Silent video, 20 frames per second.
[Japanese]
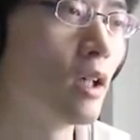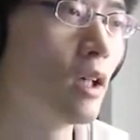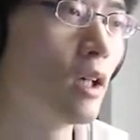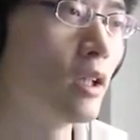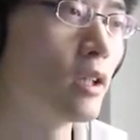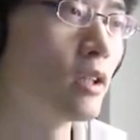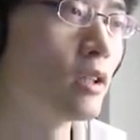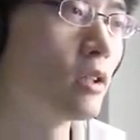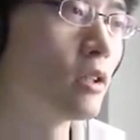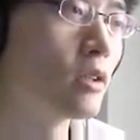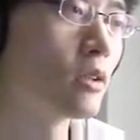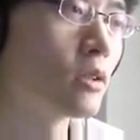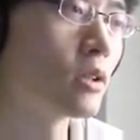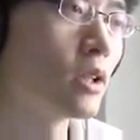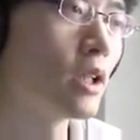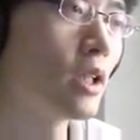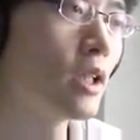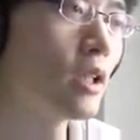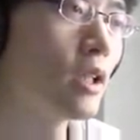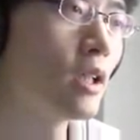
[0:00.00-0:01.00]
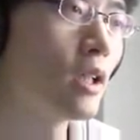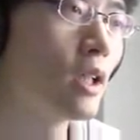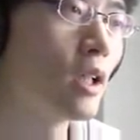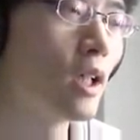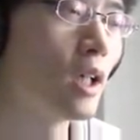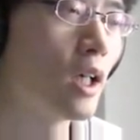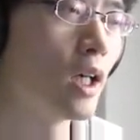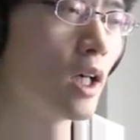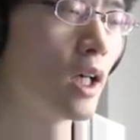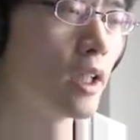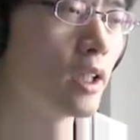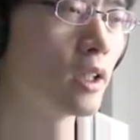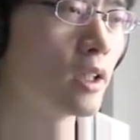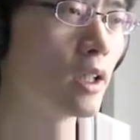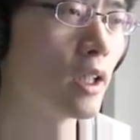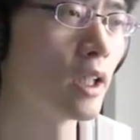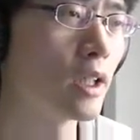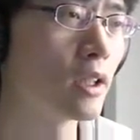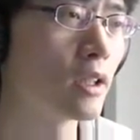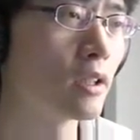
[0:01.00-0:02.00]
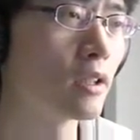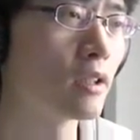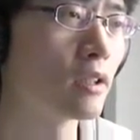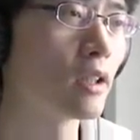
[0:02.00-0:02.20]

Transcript: はい、そして、はい、はい。